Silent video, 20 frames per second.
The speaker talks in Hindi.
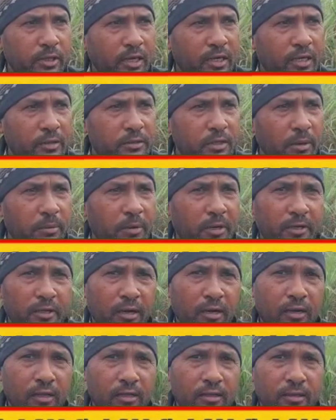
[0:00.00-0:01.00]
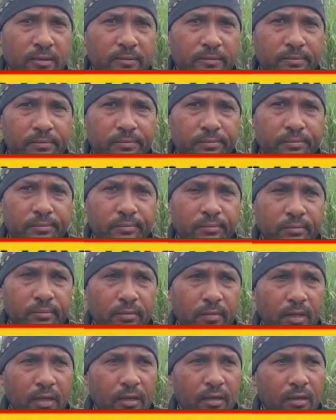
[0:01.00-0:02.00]
को जाने इसका अपहरण कर लेना
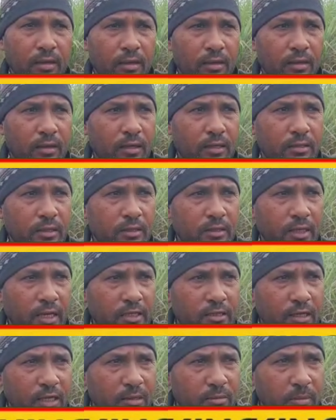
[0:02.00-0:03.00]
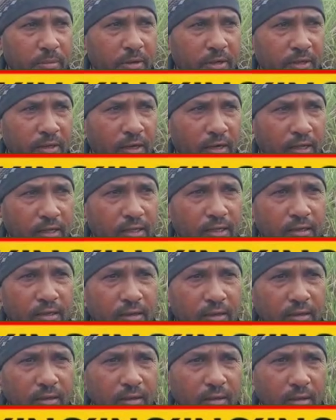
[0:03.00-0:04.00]
इसका तेईस तारीख में अपहरण कर लेता
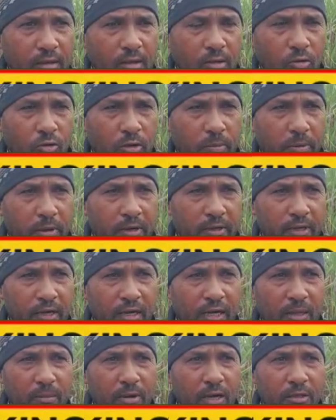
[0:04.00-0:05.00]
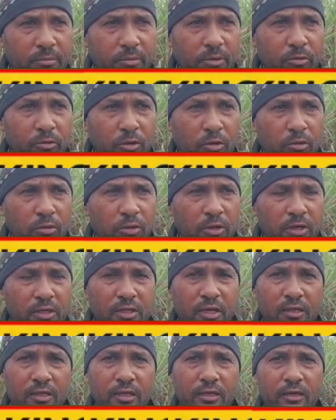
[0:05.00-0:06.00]
और अपहरण करने के बाद में उन्हें लोगों ने
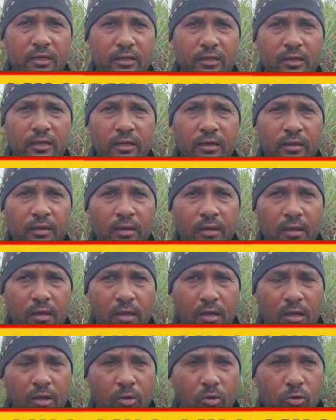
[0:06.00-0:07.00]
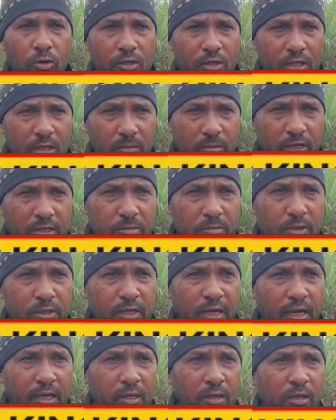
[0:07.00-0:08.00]
इसकी हत्या कर दी और हत्या में इसमें
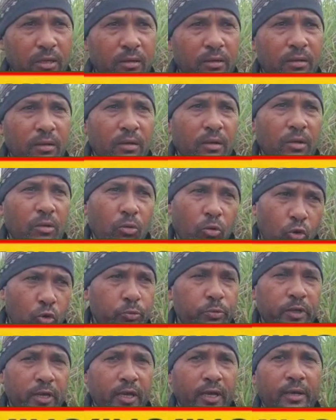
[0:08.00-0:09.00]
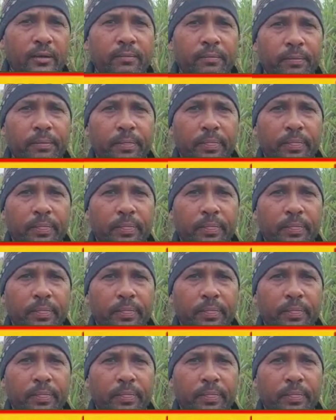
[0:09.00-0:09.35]
जो है नी और भी है